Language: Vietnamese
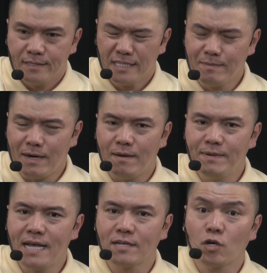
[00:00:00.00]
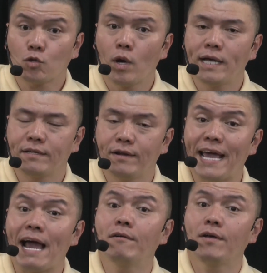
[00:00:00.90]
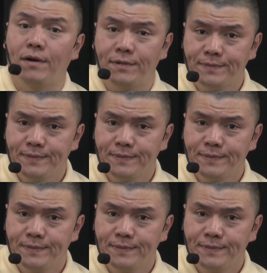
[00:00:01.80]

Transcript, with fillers: Nhưng mà bây giờ cho thuê thì nó héo rồi.